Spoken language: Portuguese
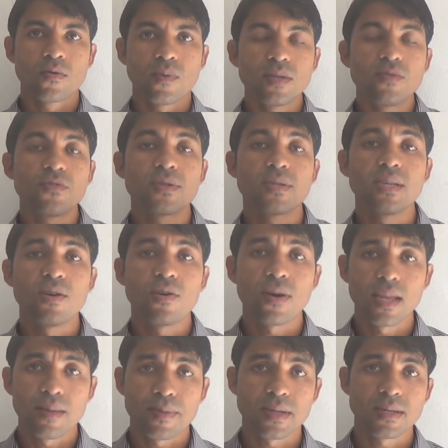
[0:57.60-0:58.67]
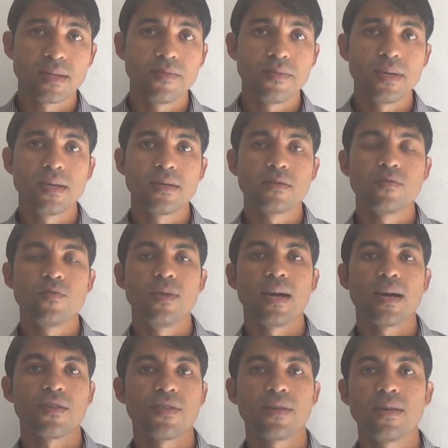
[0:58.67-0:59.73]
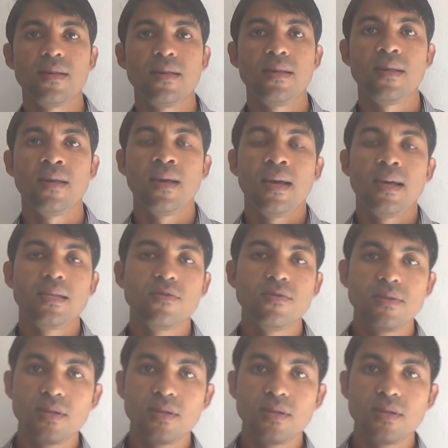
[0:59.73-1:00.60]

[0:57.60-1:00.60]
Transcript: Quando você olha para si mesmo e acha que não